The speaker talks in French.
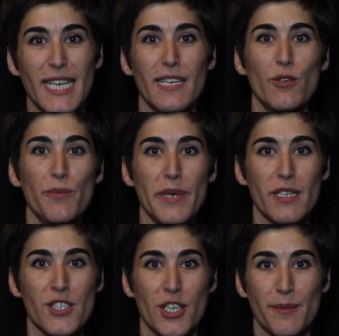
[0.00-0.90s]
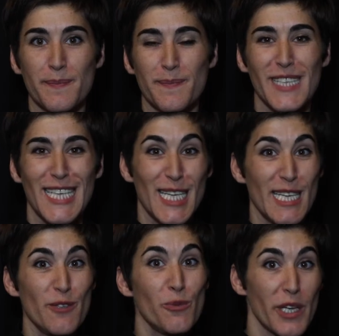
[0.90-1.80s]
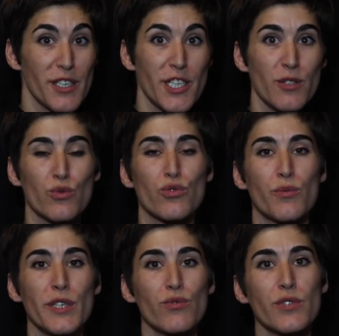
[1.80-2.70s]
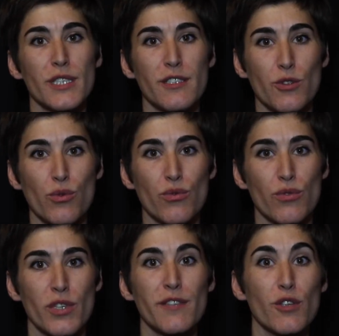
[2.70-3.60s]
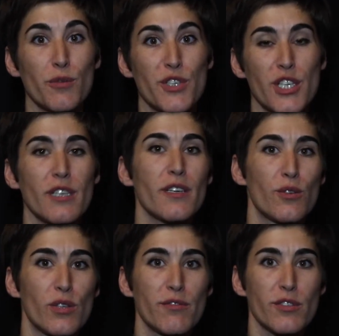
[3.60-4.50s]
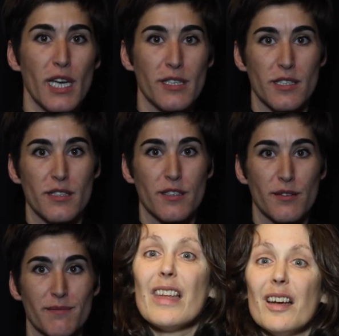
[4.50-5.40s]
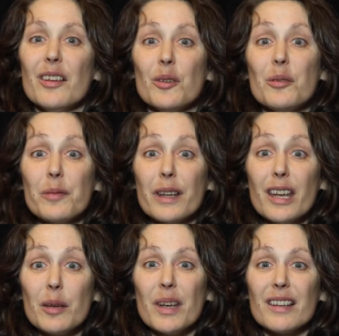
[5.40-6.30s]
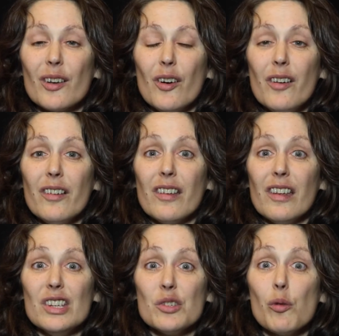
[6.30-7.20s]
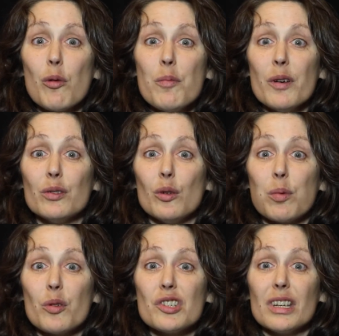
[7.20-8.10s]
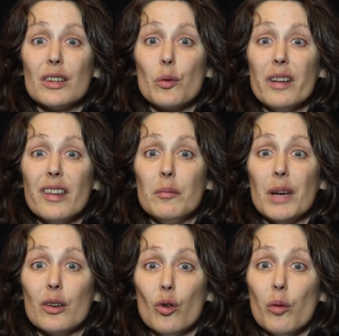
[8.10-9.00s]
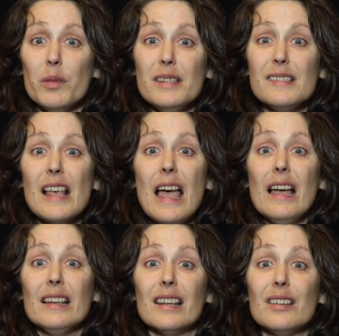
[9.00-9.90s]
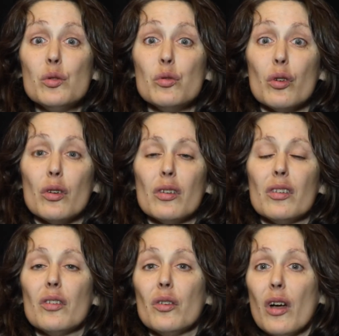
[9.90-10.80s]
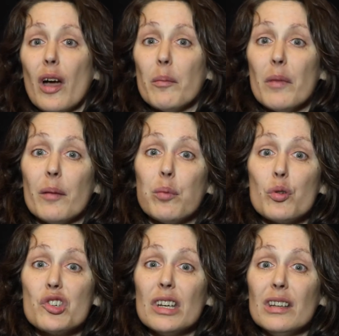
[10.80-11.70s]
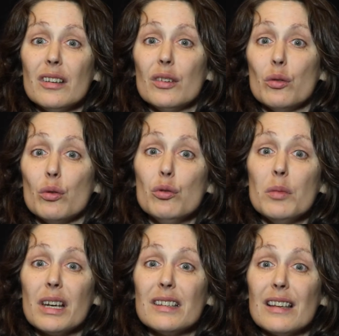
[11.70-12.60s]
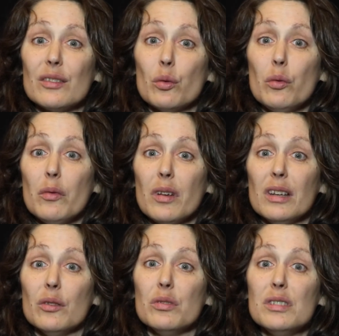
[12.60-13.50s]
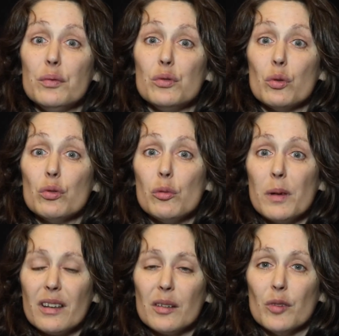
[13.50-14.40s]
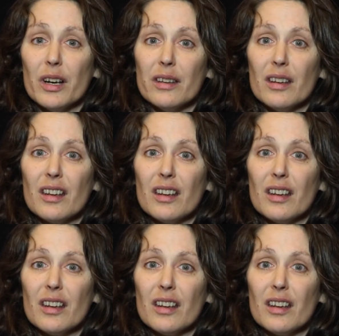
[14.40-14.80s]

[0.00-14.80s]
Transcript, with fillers: Les Lunes Bergers. Les Lunes Bergers sont une maison d'édition de livres-objets et de livres d'artistes. Donc Frédéric Bertrand, et je vous propose le projet 3D Imago qui est une, un, un projet de numérisation et de diffusion du patrimoine